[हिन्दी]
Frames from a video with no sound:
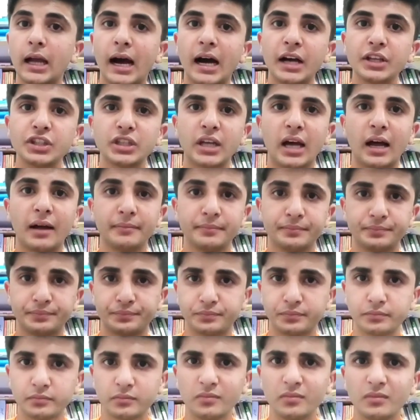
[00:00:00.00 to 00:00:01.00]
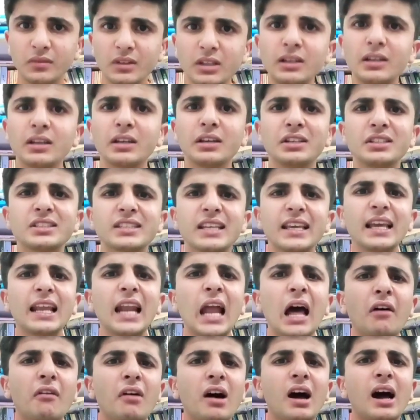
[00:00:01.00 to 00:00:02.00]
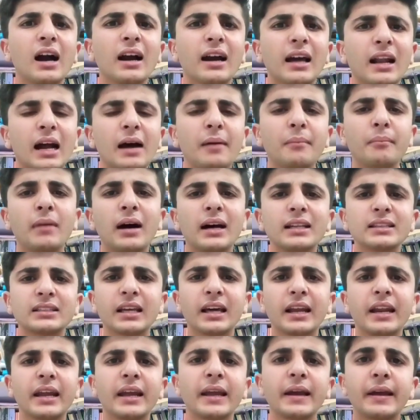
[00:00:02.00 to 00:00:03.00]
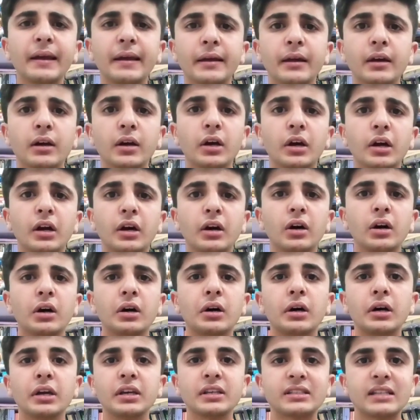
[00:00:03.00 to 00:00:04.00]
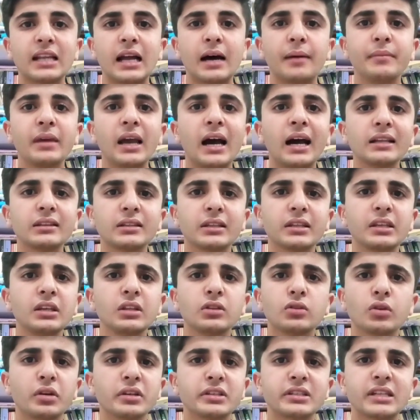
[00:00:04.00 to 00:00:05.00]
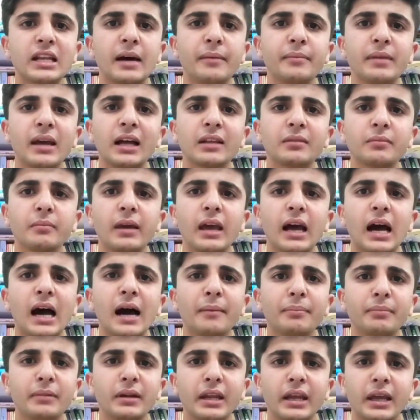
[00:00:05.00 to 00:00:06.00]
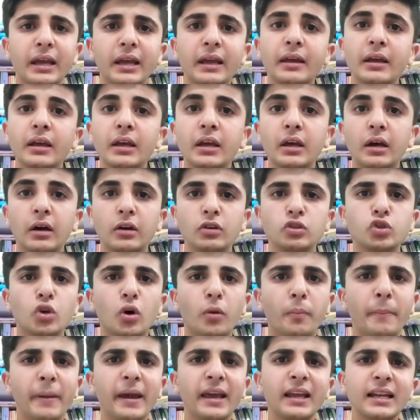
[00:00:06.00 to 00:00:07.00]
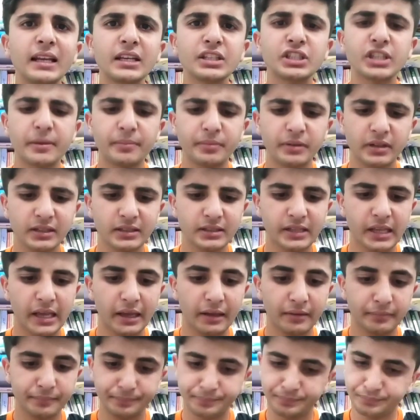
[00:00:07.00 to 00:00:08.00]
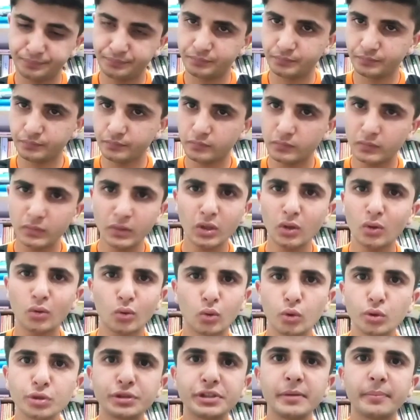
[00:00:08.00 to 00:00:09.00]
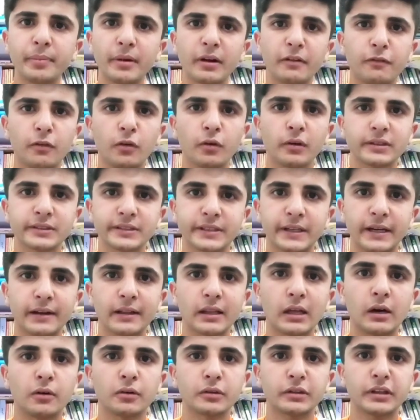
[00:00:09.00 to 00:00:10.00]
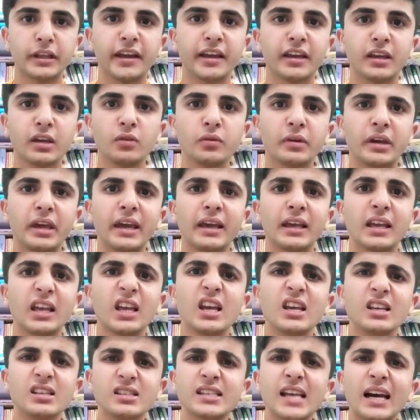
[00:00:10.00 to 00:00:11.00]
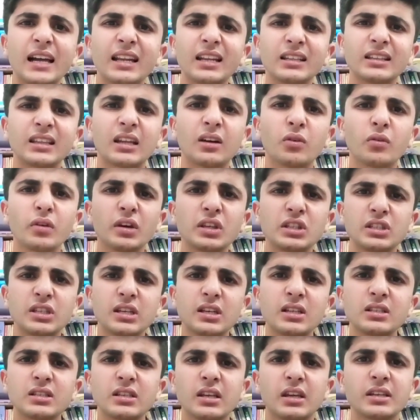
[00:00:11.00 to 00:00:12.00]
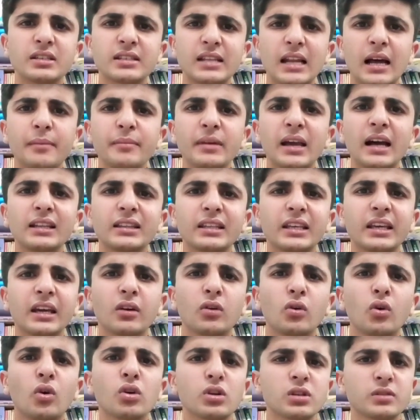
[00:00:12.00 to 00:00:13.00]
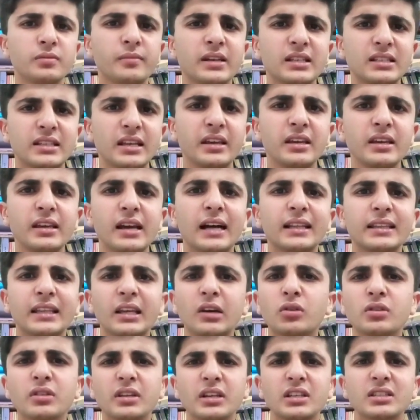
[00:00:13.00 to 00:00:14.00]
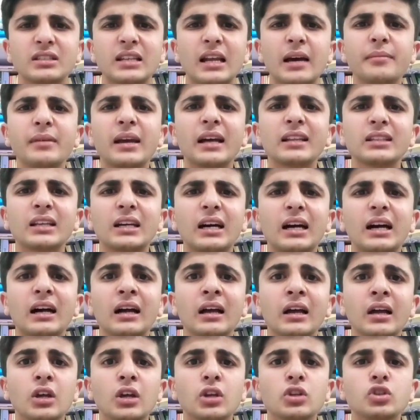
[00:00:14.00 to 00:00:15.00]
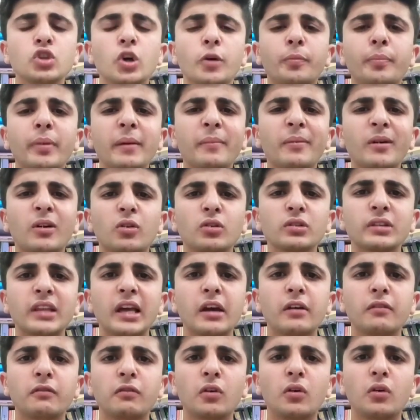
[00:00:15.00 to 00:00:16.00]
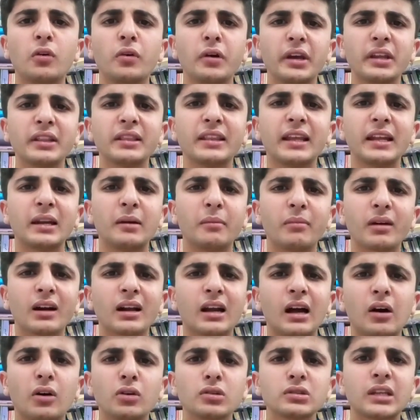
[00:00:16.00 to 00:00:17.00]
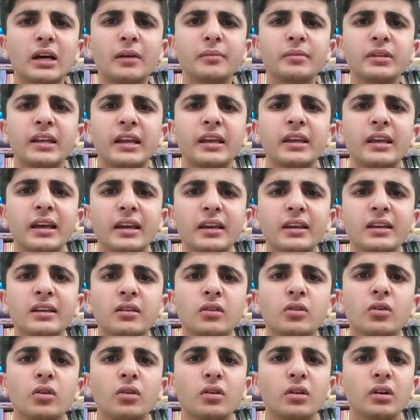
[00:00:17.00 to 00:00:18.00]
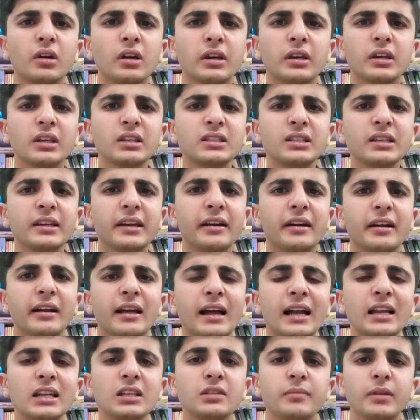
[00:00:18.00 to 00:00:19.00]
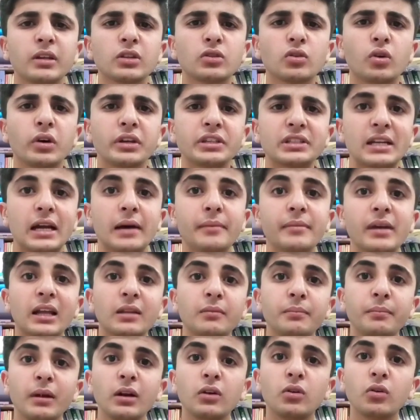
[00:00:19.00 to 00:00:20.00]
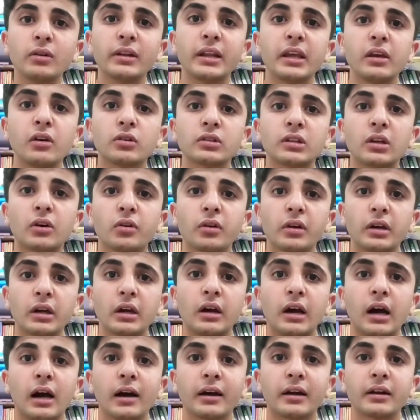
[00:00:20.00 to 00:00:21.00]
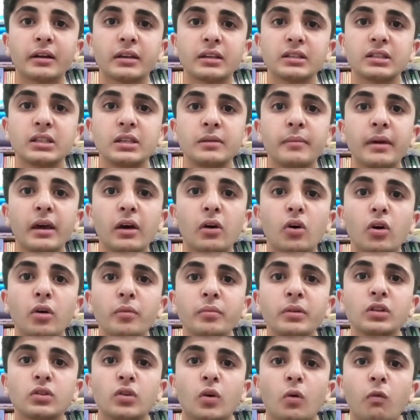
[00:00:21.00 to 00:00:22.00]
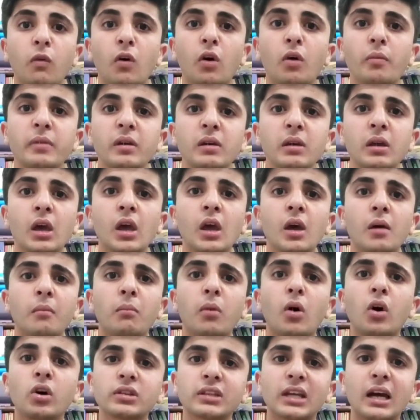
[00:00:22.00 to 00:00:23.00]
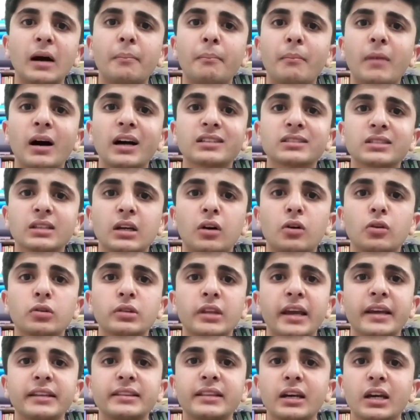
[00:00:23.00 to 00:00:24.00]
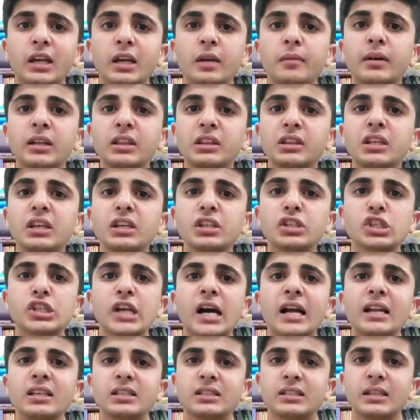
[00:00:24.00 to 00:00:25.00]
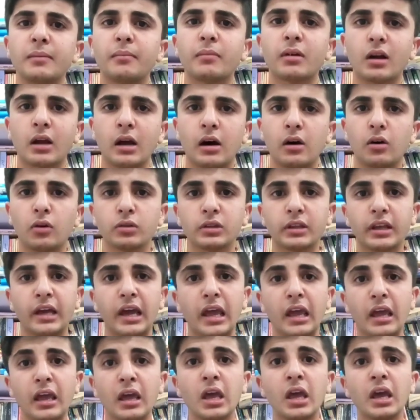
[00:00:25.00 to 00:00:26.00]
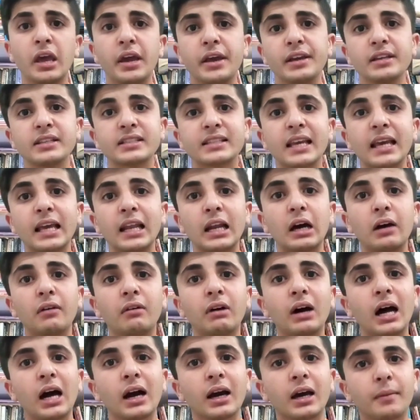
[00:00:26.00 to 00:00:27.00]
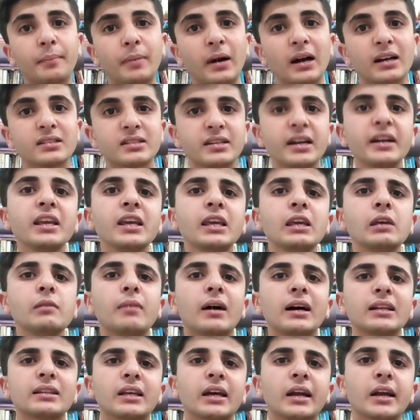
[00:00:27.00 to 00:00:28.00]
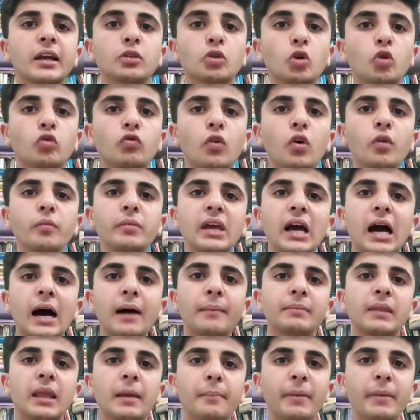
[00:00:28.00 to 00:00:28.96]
अच्छा इसके अलावा अगर हम बात करें इस्लामियात की तो इस्लामियात में आपने जो पहले चैप्टर्स हैं उसी पर फोकस करना होता है क्योंकि ज़्यादातर क्वेश्चंस इस्लामियात के कोर्स में से ही आते हैं और इस्लामियात का जो पेपर होता है वो इतने नंबर का होता भी नहीं है किसी के कॉलेज में तो इस्लामियात बिल्कुल नहीं होता और अगर किसी में हो भी तो वो भी बहुत कम मार्क्स का होता है तकरीबन 30-40 नंबर का होता है इसके अलावा अगर पाक स्टडी की बात करें तो वो भी आपने